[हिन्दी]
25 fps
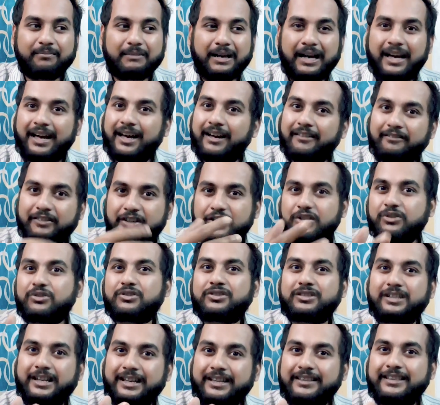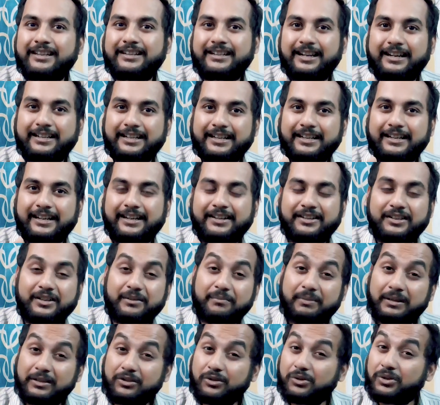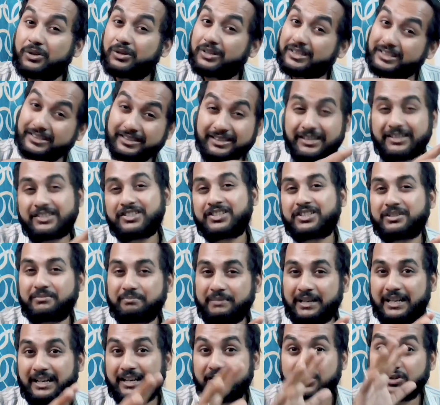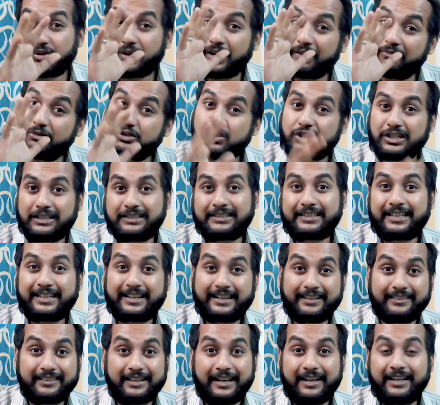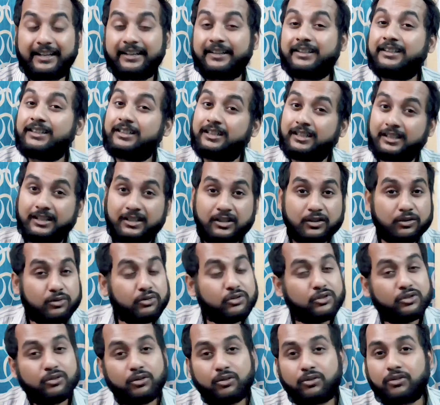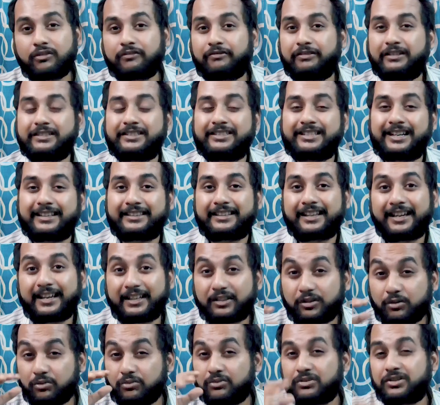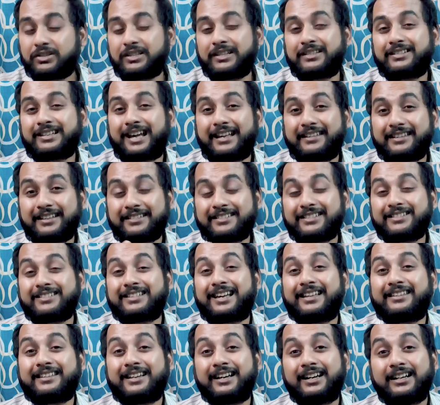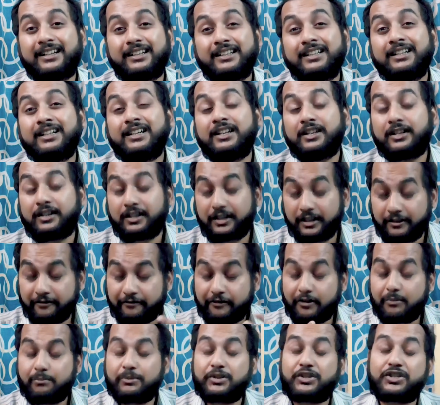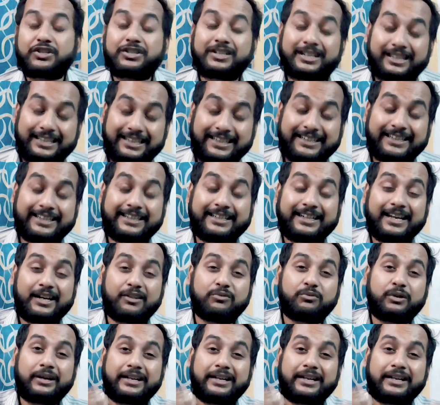मैं वीडियोस नहीं देता डेटा एंट्री पे तो रिसर्च मेरा जो है वो चलते रहता है कुछ लोग फंस जाते हैं तो उनसे ज़्यादा से ज़्यादा इन्फॉर्मेशन कलेक्ट करना और